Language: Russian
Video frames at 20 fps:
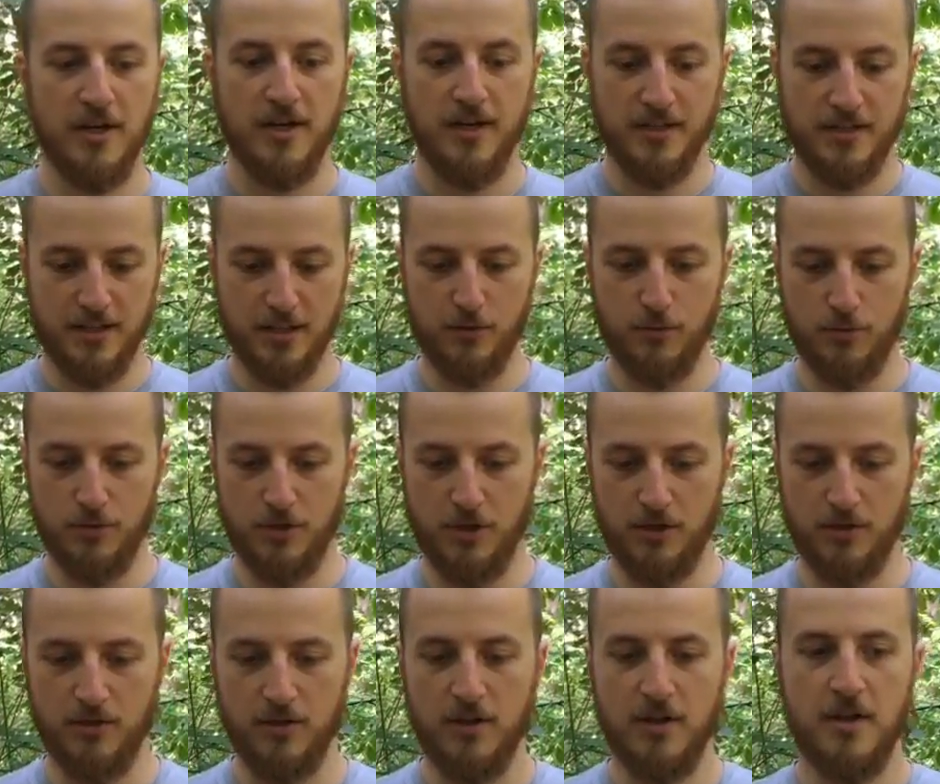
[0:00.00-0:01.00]
Это с одной
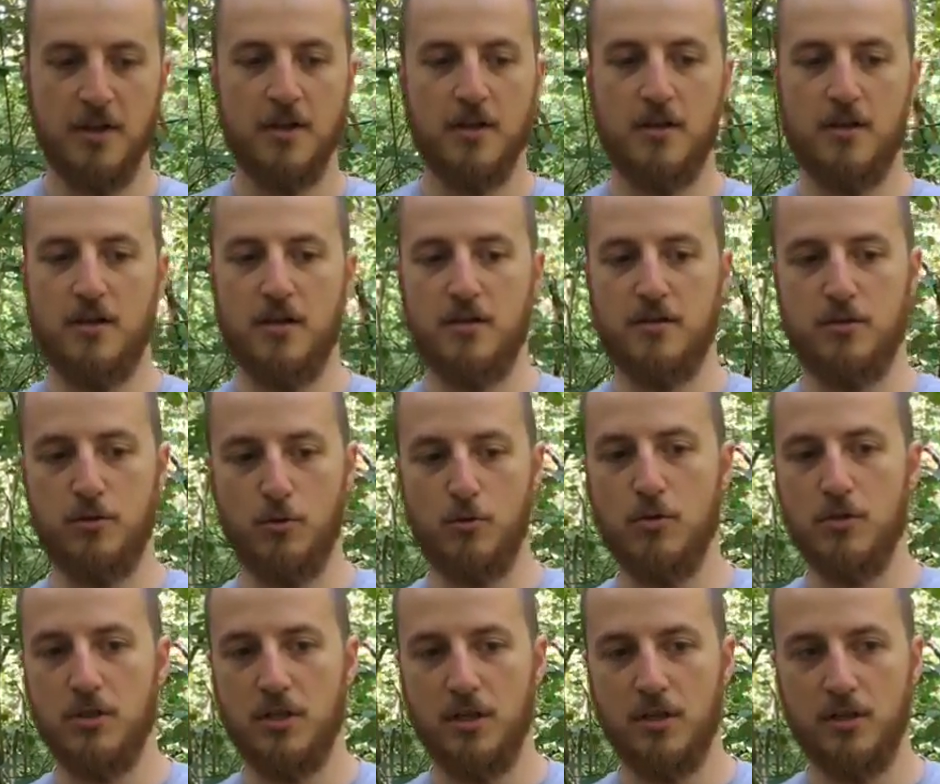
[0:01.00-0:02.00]
стороны. А, с
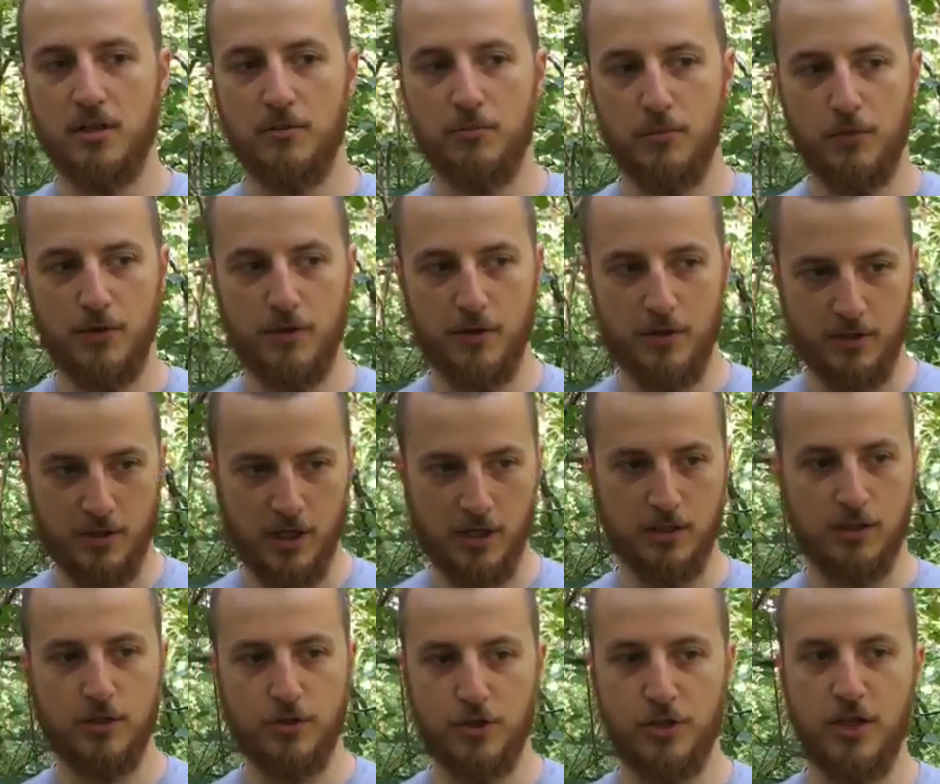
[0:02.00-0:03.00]
другой стороны, мы
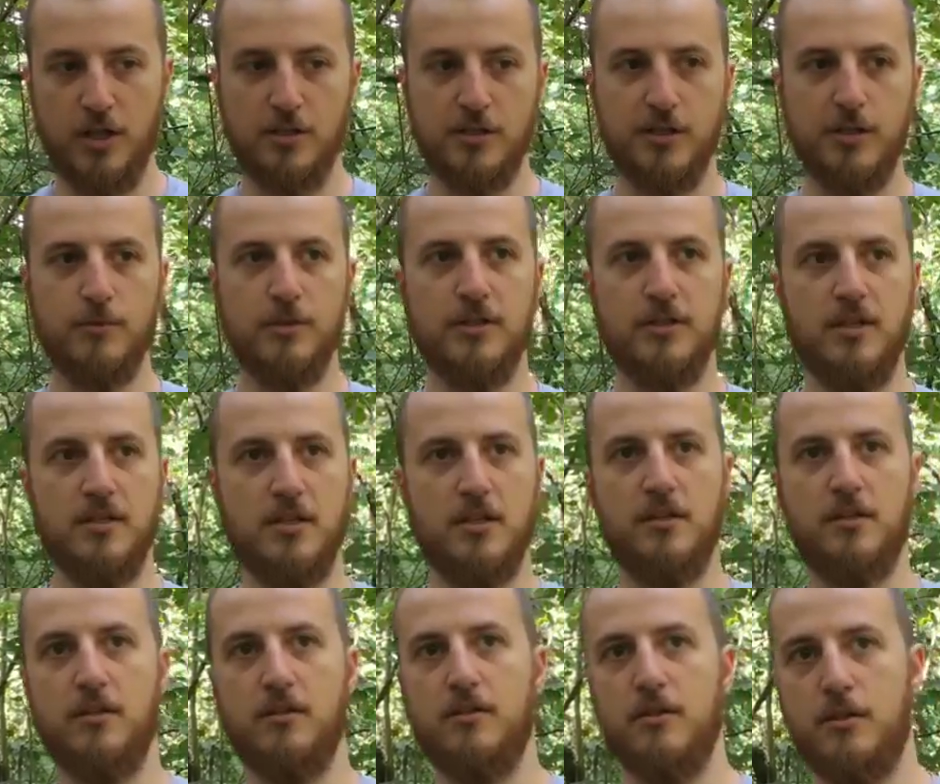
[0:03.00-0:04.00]
как начинали 7 лет назад,
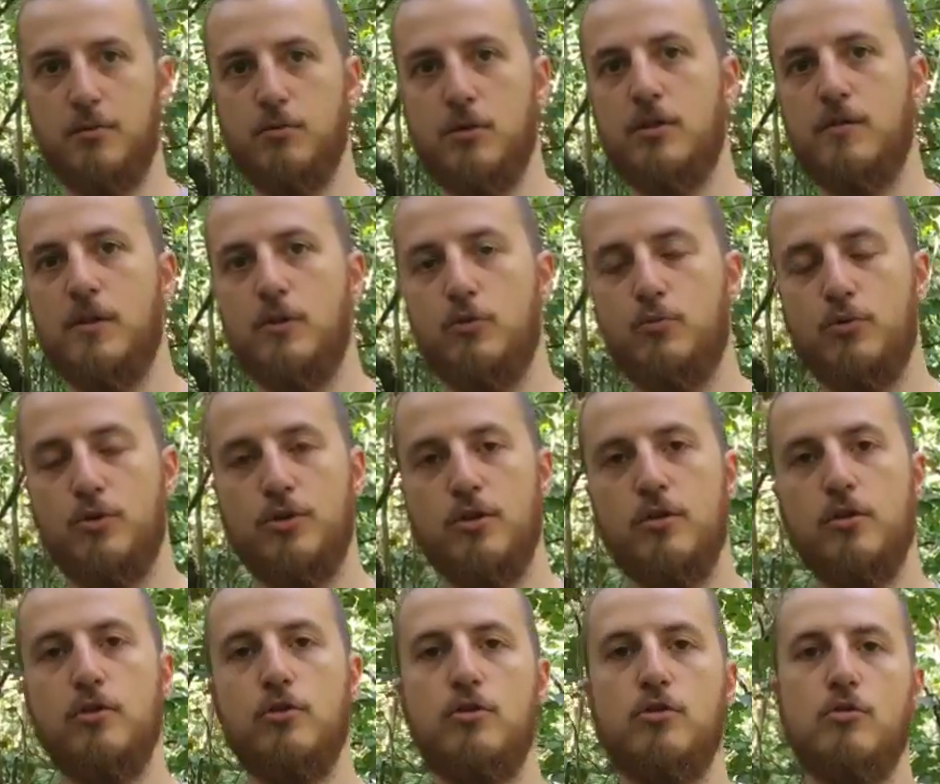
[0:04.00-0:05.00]
так до сих пор свято
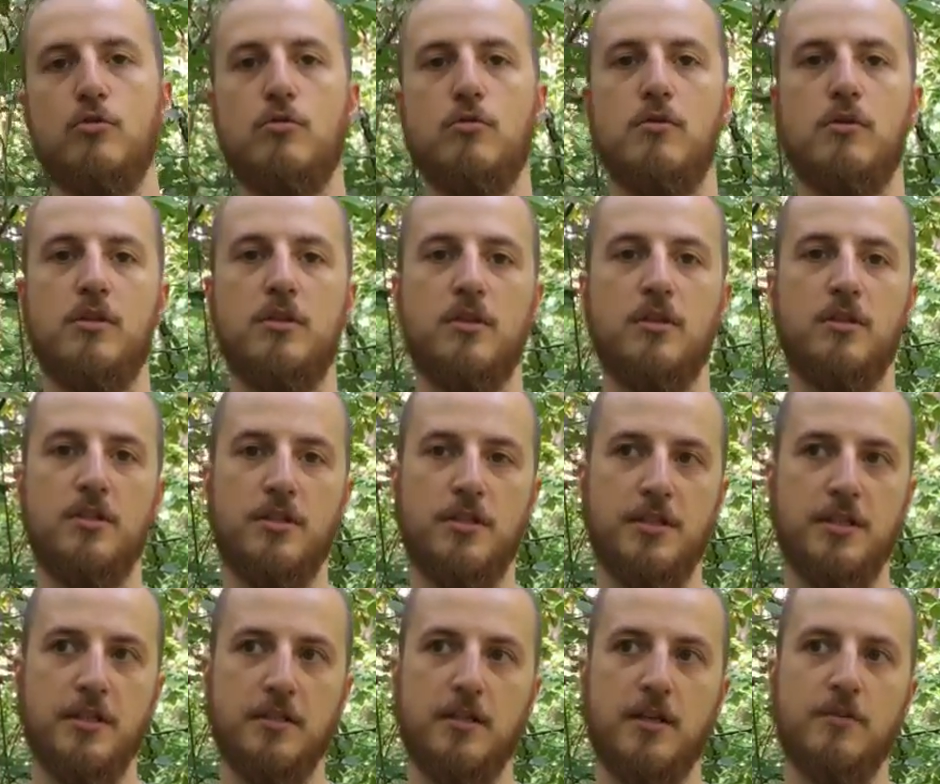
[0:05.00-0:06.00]
убеждены, что это
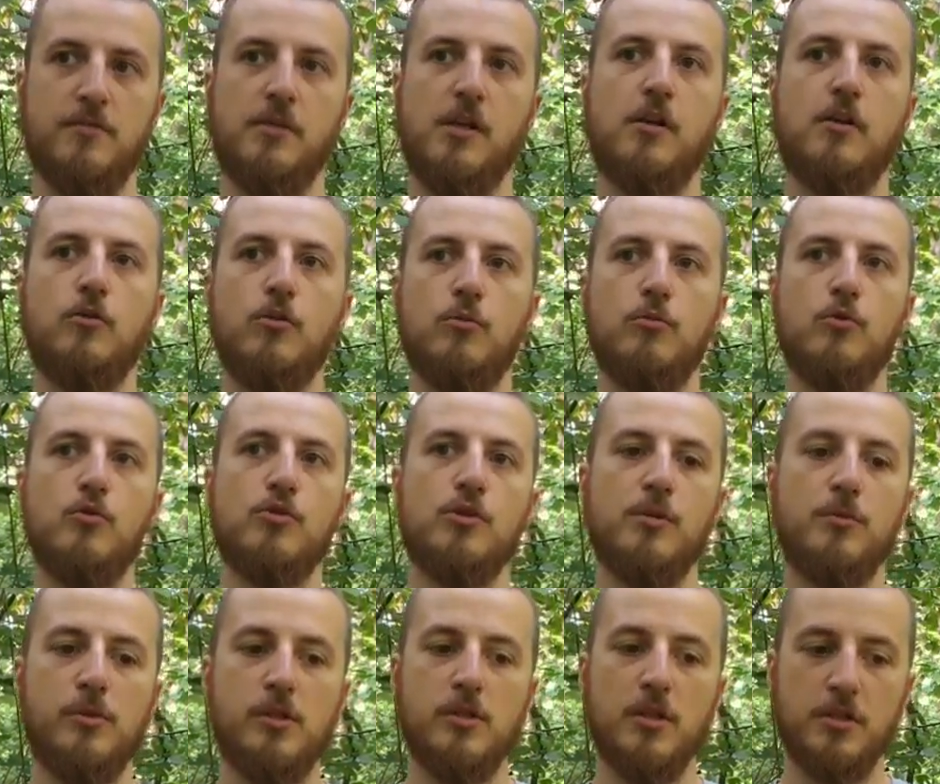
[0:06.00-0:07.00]
те навыки, которыми должен
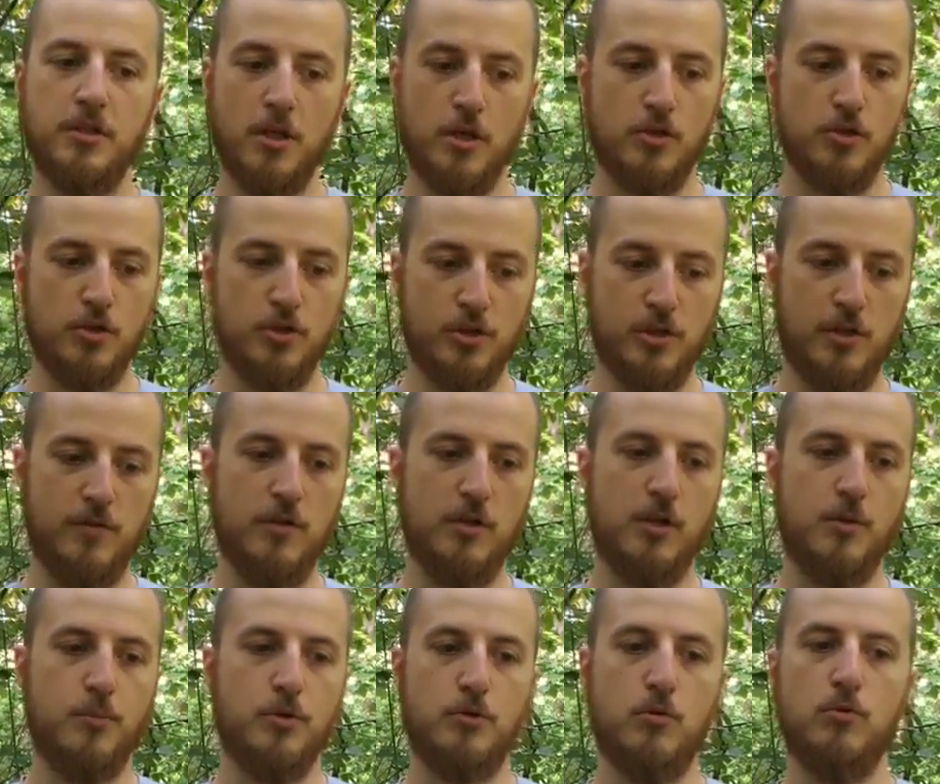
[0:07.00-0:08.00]
обладать каждый
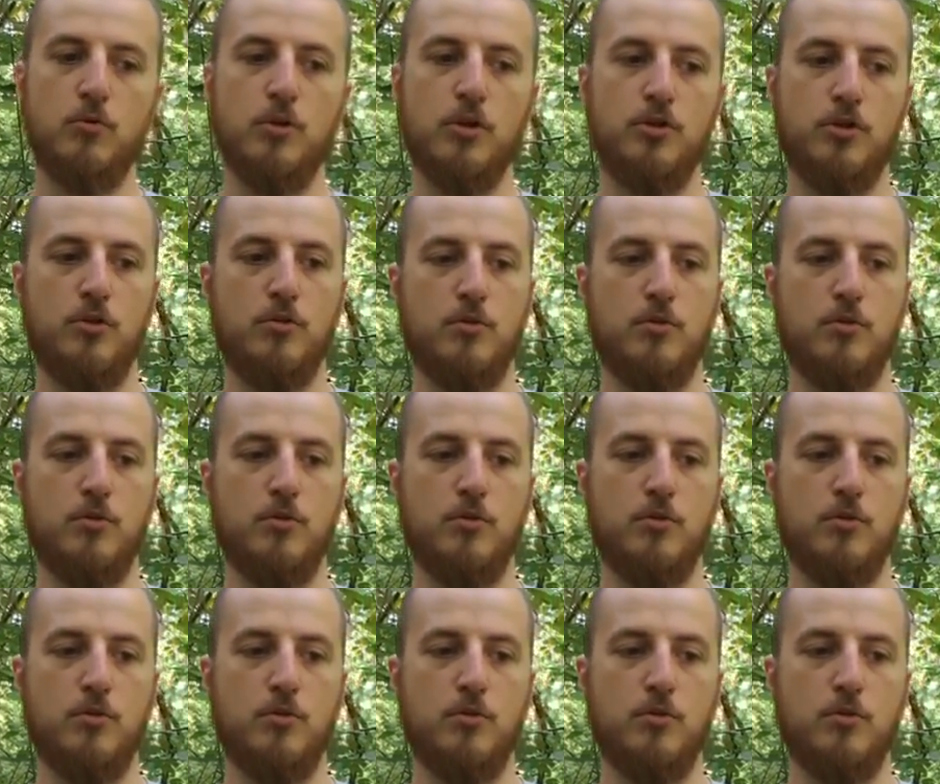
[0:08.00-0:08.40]
человек, и поскольку наше